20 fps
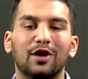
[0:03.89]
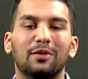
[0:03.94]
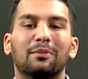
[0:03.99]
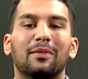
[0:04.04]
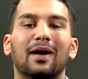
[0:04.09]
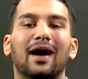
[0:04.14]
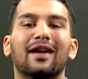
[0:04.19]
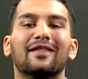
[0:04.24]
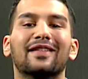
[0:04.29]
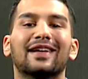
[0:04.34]

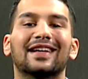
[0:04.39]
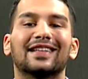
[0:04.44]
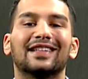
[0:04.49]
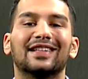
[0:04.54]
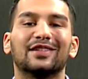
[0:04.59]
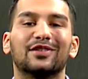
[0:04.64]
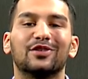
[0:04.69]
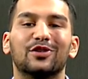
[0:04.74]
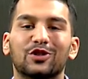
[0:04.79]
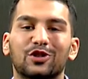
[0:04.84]
Mavi
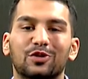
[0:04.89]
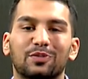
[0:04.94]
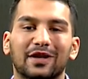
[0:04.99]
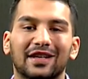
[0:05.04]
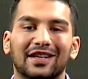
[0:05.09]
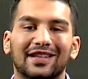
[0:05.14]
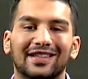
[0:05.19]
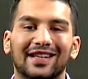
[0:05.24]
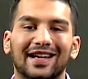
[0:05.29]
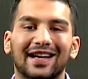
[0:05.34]
Kadın YouTube
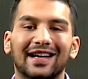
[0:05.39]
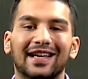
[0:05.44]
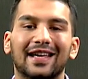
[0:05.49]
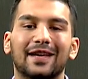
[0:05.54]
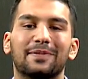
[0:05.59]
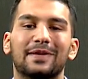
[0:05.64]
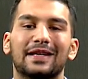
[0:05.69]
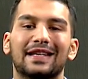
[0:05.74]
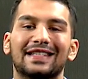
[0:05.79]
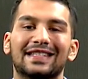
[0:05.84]
kanalına
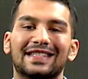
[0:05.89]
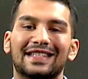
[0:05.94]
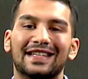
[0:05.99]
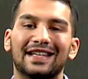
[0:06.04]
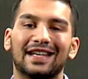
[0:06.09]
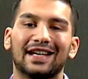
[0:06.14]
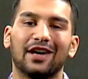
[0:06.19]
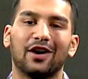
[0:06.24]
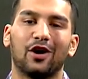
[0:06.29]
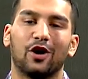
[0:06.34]
hepiniz
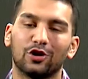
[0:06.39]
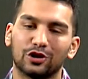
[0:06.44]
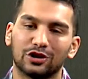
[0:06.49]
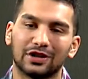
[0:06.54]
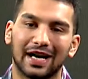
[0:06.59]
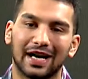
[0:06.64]
hoş